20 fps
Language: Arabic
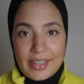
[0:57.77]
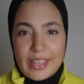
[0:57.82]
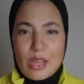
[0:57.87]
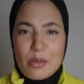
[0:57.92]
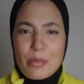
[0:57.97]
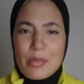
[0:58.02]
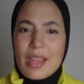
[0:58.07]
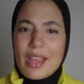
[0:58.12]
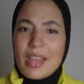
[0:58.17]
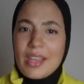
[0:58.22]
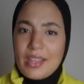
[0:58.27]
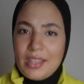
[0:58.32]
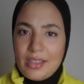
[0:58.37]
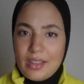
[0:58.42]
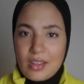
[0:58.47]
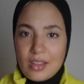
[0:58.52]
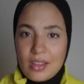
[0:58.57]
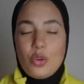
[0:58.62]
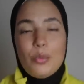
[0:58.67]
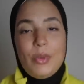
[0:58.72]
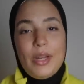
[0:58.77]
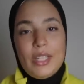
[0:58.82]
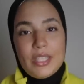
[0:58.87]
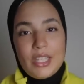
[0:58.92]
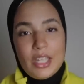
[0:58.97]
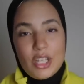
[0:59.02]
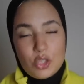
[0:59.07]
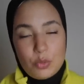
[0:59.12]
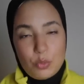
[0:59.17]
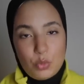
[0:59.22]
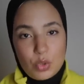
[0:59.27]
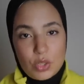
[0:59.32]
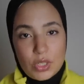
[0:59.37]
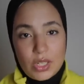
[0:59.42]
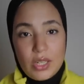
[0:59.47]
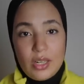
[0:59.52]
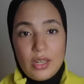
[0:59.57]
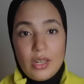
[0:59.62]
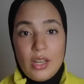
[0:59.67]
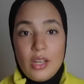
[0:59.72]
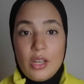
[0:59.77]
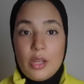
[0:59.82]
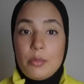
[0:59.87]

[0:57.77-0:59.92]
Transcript: كما هي وما عندهاش مشكل